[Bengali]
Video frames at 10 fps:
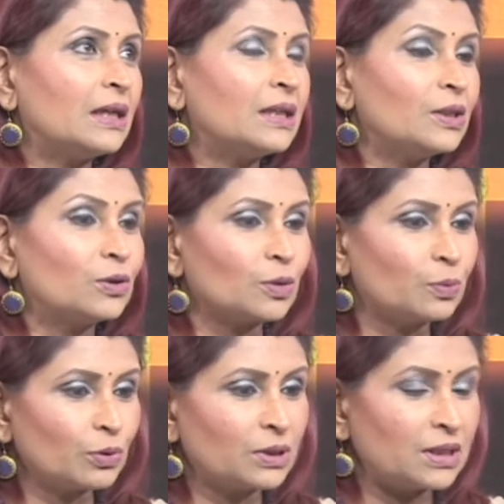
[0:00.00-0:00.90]

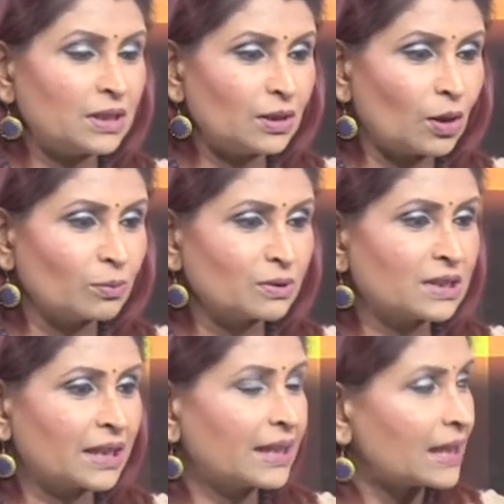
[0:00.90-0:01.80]
নিকটবর্তী
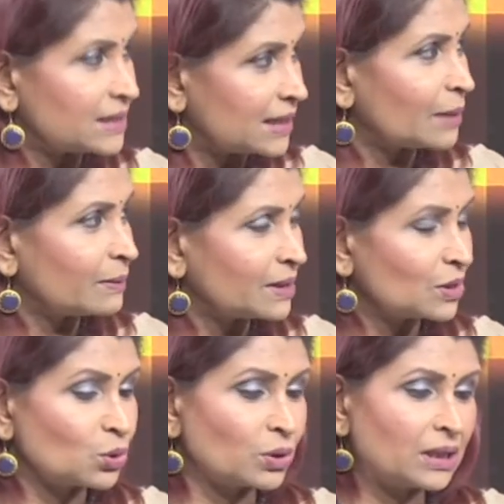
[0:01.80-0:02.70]
অবস্থানে আছে
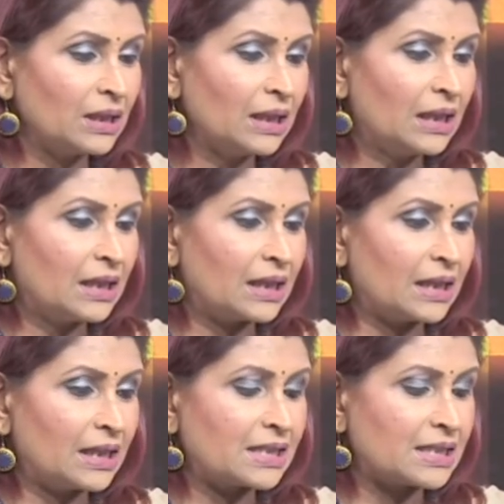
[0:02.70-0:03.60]
আমাদের জন্য
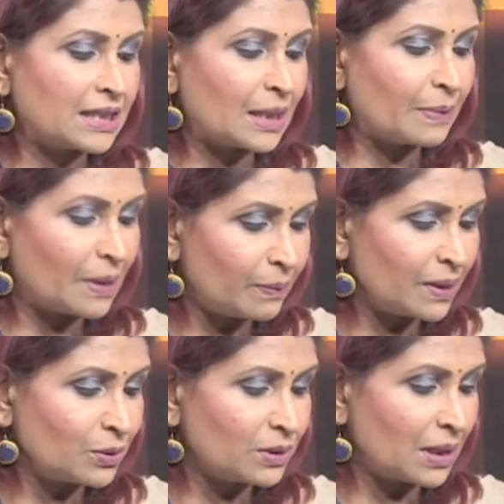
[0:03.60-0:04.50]
সেটা
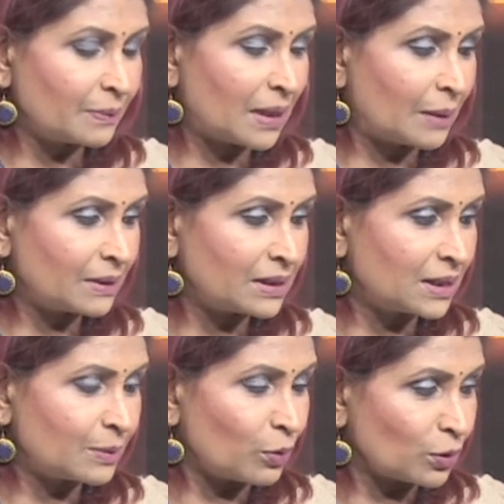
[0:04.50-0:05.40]
ভেবে যদি আমরা
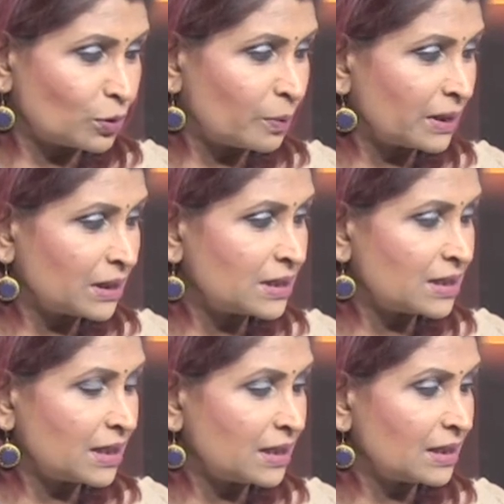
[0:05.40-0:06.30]
আমাদের বর্তমানে
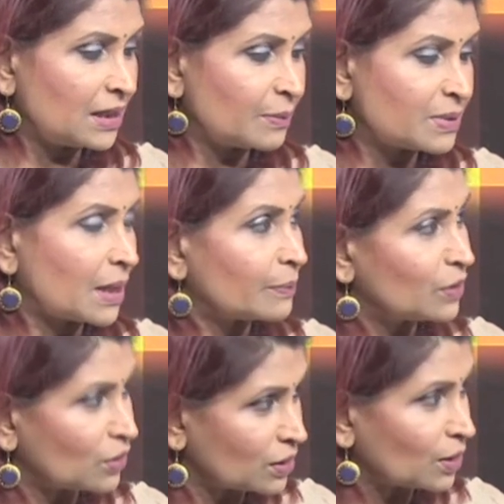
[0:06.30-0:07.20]
যেই
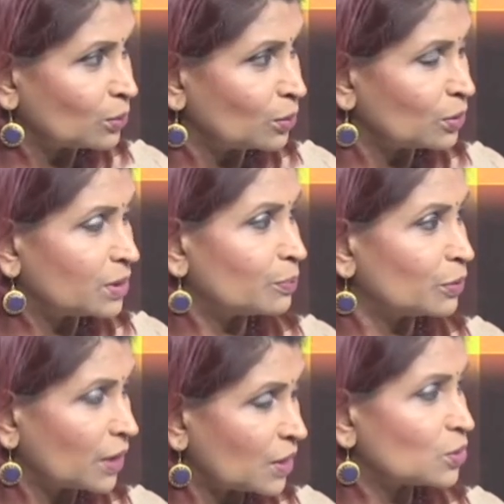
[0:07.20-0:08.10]
সাবধানতাগুলো যে
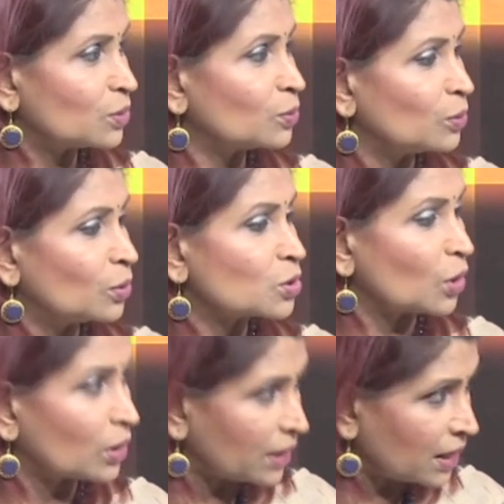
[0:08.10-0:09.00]
প্রোটেকশনগুলো
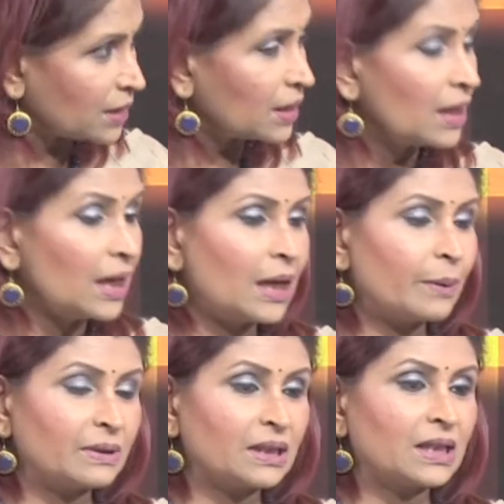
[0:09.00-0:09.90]
সরকার
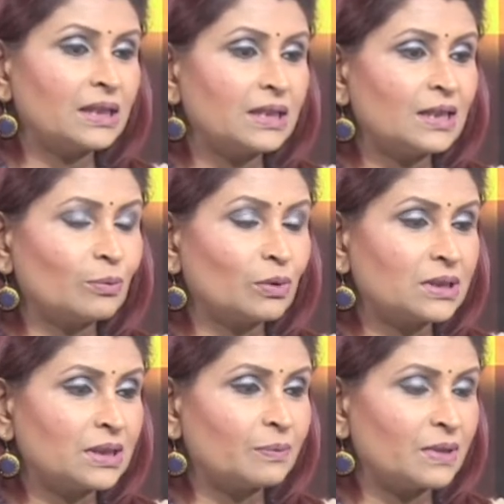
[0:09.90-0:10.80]
আমাদেরকে নিতে
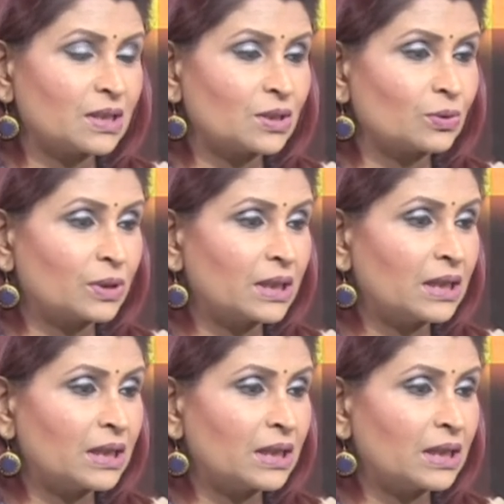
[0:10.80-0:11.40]
বলছেন বিশেষ করে